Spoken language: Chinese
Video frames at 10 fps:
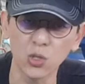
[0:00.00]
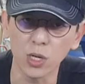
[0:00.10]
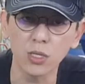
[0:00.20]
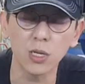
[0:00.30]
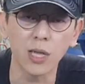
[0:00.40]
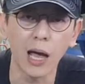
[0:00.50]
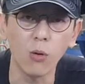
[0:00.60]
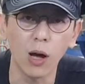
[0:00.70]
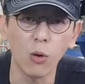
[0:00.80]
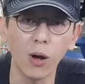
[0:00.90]
卷式弹
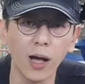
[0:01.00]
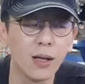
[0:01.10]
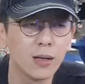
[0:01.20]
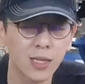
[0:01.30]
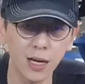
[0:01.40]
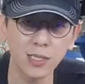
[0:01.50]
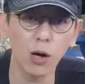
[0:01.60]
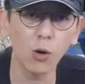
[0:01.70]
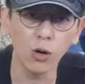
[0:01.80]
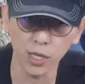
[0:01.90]
簧的话，它的
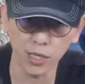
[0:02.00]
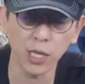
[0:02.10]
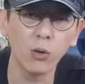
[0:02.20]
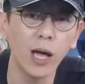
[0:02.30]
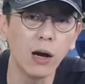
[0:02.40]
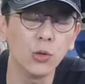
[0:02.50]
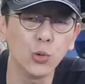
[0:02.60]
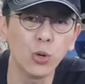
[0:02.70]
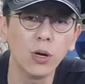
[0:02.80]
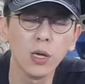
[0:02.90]
操控一定会好很
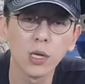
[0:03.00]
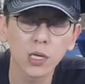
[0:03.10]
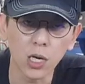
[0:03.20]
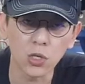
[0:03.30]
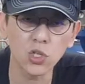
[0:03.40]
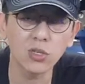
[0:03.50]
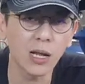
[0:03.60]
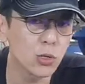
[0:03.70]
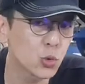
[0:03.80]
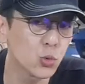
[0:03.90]
多。可是
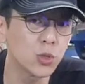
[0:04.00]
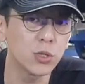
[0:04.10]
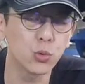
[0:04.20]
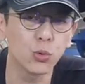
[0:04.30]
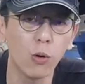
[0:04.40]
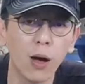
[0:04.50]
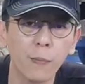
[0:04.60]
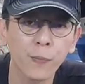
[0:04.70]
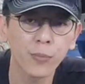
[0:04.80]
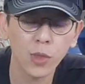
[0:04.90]
它的舒适度的话，
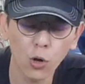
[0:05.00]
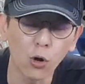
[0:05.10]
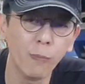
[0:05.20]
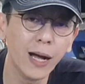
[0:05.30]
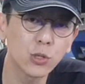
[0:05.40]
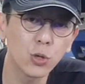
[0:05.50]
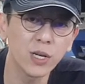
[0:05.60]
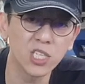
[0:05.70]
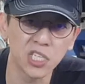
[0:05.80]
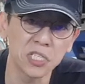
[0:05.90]
恐怕就
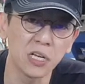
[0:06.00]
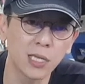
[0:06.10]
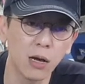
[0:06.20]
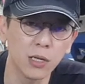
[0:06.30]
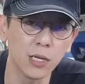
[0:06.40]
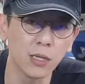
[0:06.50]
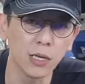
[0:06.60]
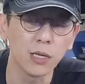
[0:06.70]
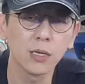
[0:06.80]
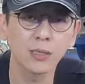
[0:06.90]
会牺牲掉一点
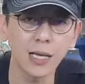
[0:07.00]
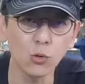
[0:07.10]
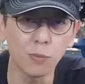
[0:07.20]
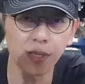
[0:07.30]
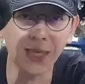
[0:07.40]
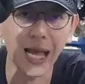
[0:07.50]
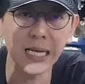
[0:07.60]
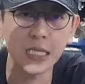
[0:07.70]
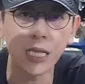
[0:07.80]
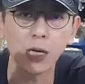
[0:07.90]
点。但是我们打一
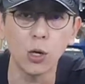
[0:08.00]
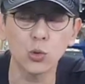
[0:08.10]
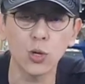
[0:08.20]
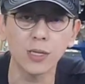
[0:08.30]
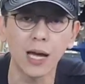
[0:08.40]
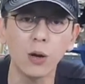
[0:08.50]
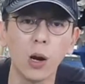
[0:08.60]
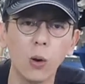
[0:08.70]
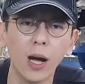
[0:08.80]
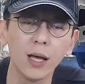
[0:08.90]
个灯笼状弹簧
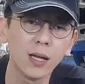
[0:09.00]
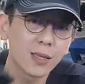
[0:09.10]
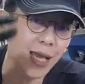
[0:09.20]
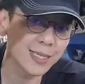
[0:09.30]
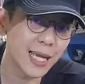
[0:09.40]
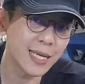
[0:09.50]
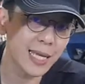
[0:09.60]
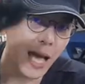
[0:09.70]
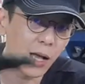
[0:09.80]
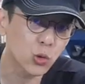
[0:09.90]
的话，它在
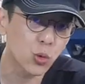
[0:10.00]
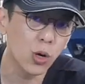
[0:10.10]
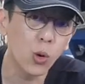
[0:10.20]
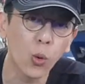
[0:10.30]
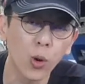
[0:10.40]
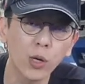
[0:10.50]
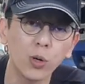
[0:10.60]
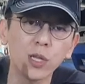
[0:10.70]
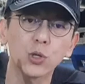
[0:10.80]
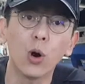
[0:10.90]
压缩回
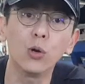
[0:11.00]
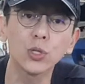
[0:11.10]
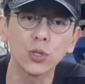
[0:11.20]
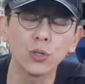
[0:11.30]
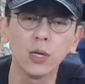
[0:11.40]
馈的同时，